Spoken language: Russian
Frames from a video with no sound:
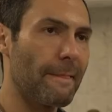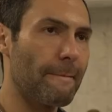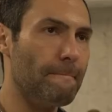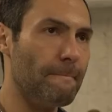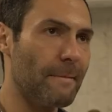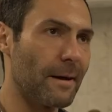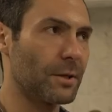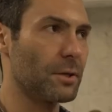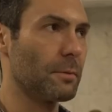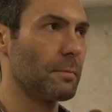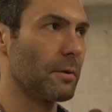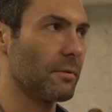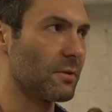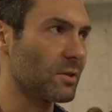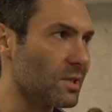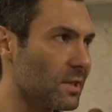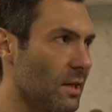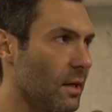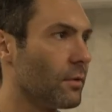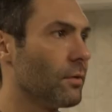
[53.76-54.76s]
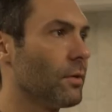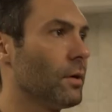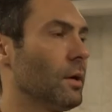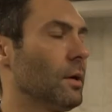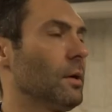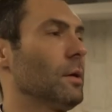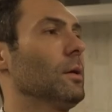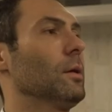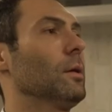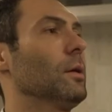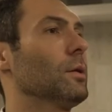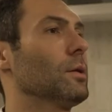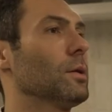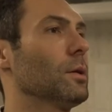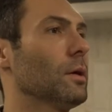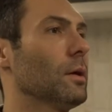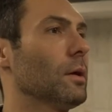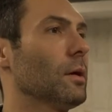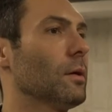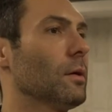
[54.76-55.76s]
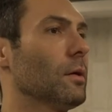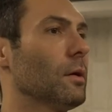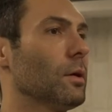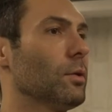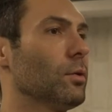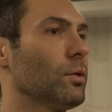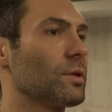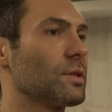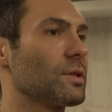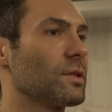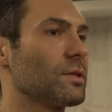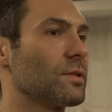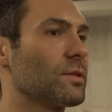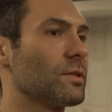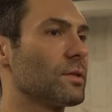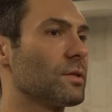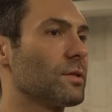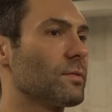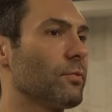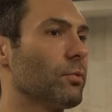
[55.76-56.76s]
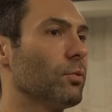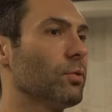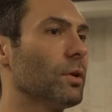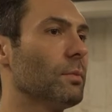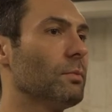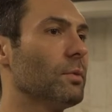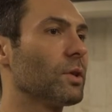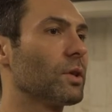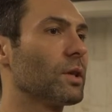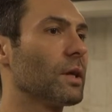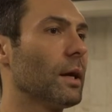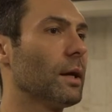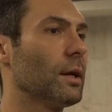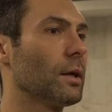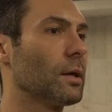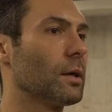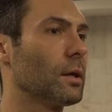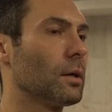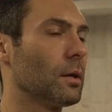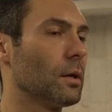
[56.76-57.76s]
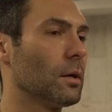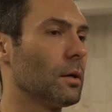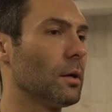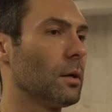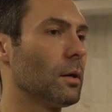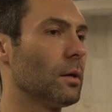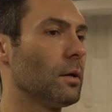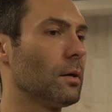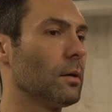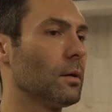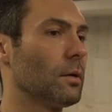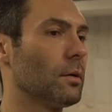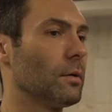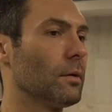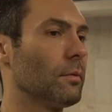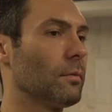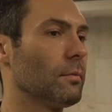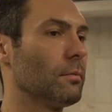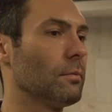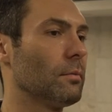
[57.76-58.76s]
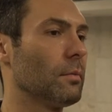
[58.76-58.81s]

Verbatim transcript: наше православие – это одно из фундаментальных э,